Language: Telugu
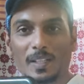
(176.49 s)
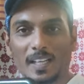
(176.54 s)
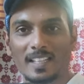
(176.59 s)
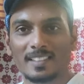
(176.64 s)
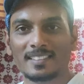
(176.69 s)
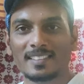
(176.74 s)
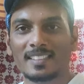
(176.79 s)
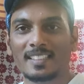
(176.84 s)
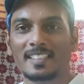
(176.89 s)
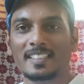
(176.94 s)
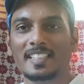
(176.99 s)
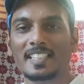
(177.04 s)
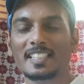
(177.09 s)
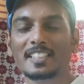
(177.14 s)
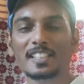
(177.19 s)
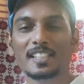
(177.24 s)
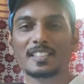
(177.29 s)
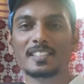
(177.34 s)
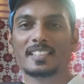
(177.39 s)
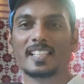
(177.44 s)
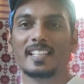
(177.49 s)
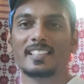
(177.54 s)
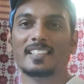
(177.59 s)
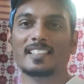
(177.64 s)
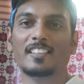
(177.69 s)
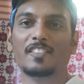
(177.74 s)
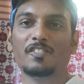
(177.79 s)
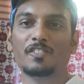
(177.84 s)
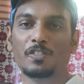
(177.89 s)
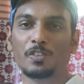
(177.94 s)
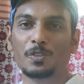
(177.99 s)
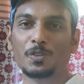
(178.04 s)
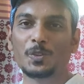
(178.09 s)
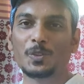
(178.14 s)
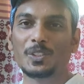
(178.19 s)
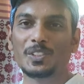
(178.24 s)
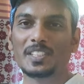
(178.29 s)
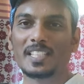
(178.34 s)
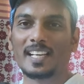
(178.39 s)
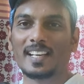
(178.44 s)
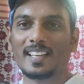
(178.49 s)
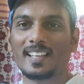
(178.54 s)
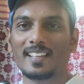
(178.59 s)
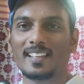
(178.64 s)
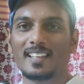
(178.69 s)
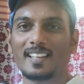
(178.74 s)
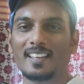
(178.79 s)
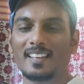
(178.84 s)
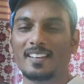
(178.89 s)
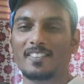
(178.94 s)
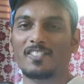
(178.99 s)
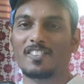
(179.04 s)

అందరి టీచర్స్కి ఏంటంటే ఫ్రూట్స్ అలాగే